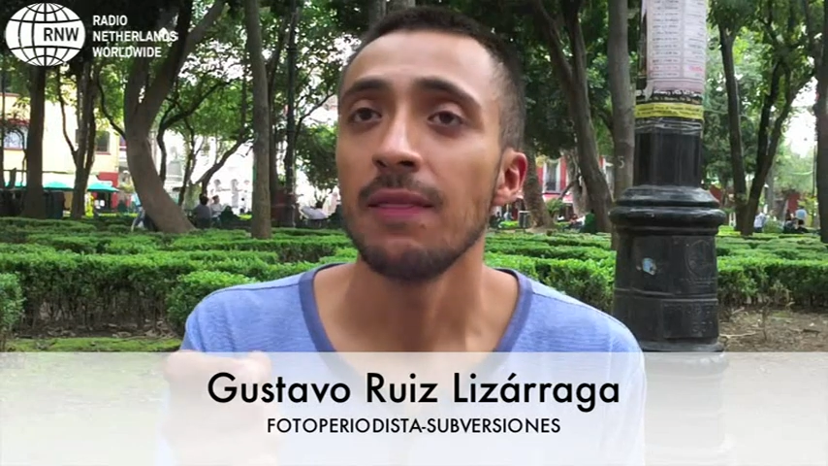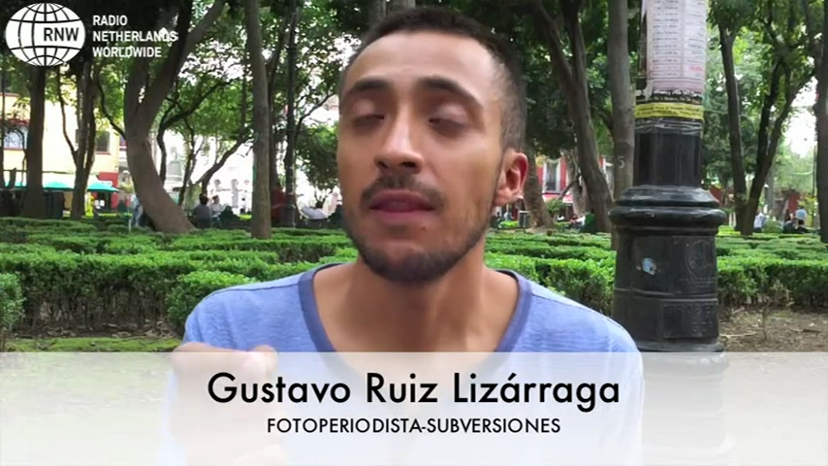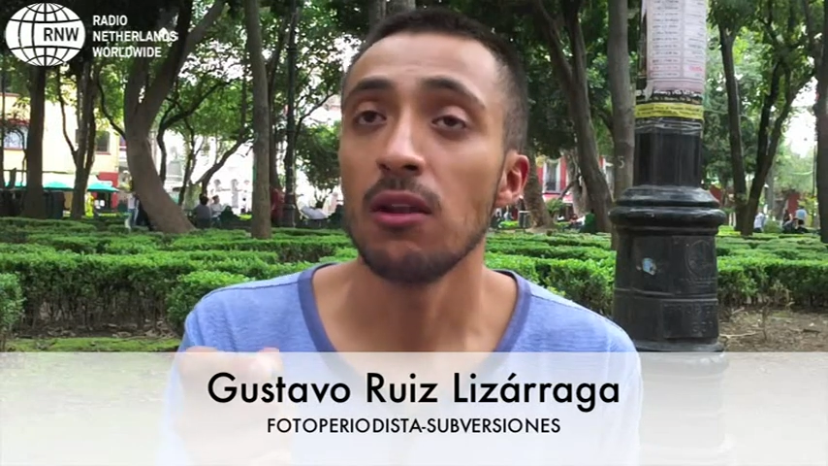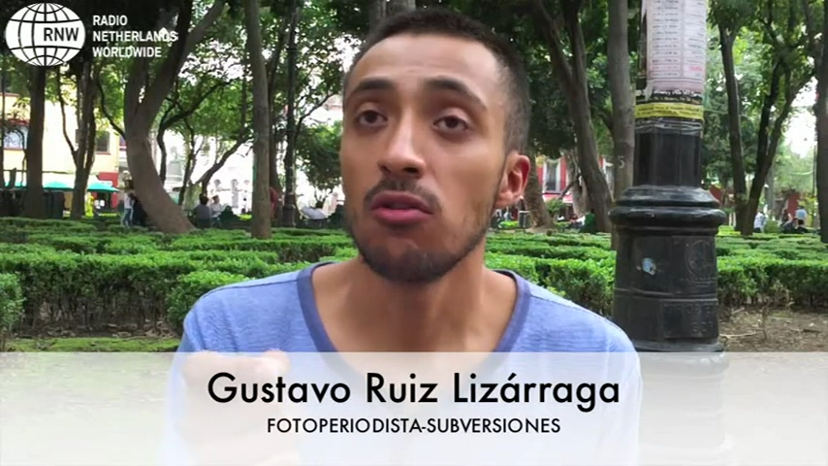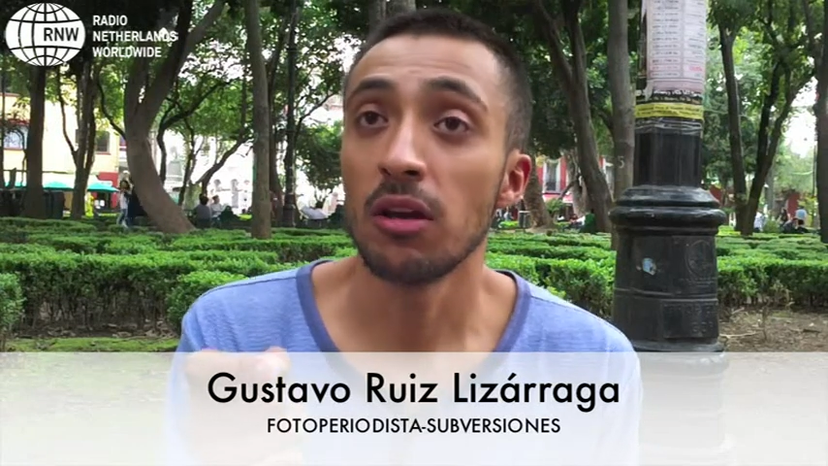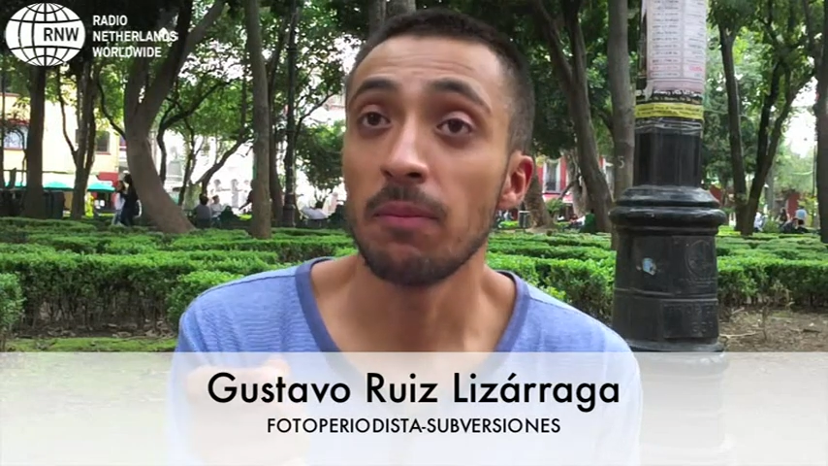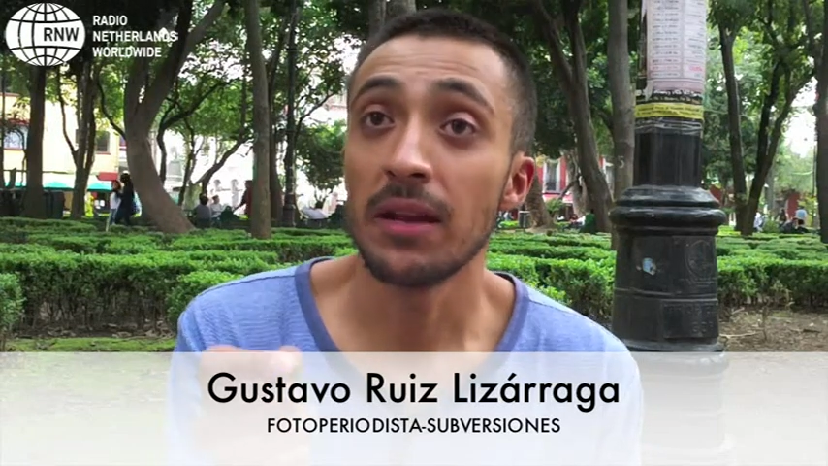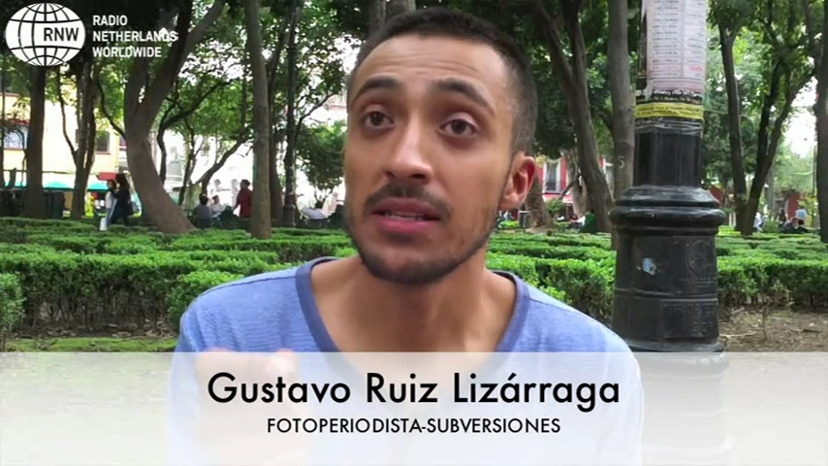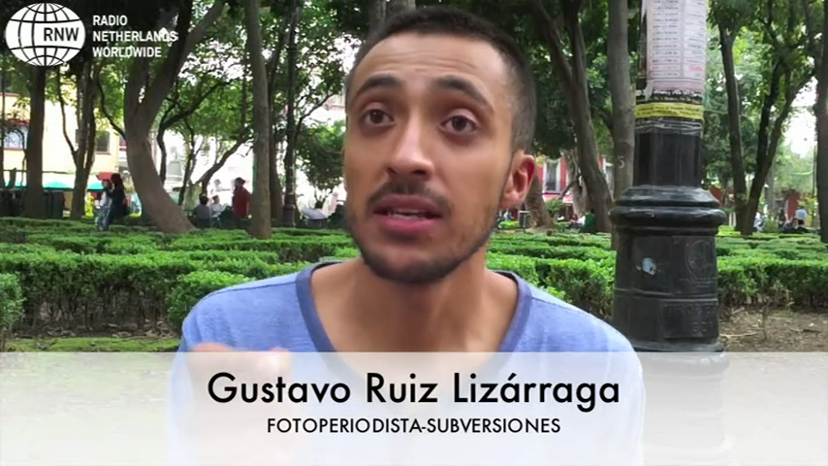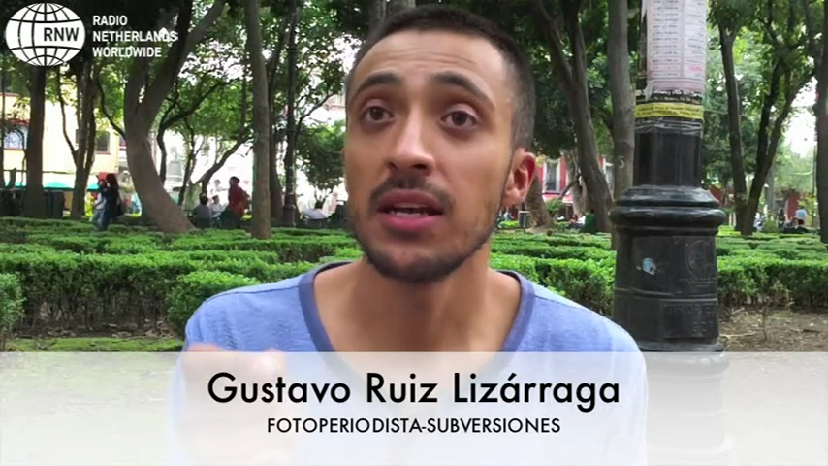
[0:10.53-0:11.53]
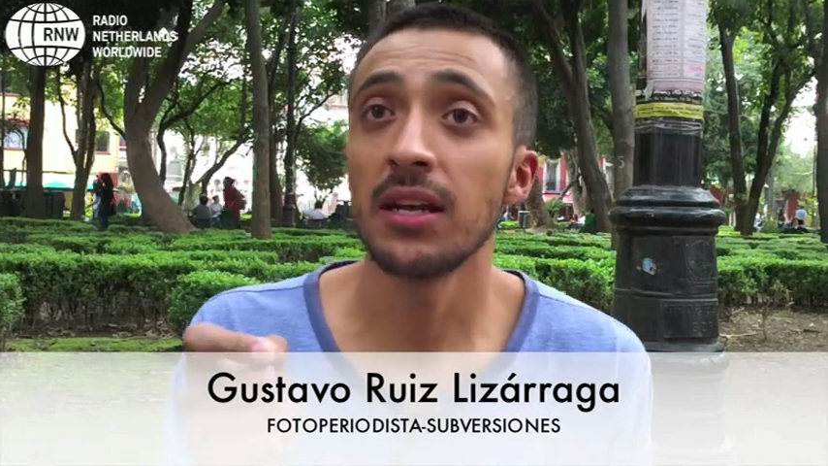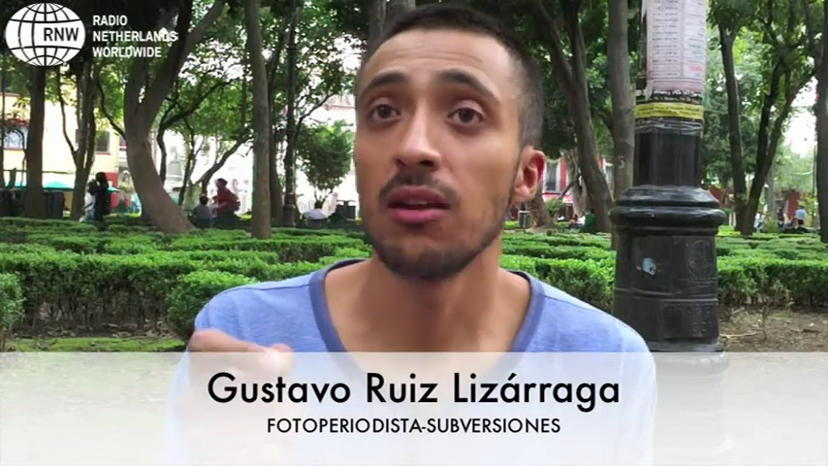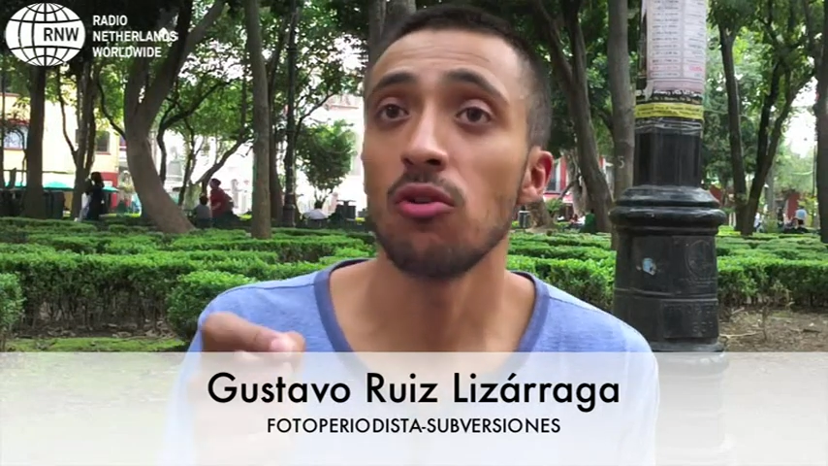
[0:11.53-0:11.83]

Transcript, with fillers: de lo que pareciera que el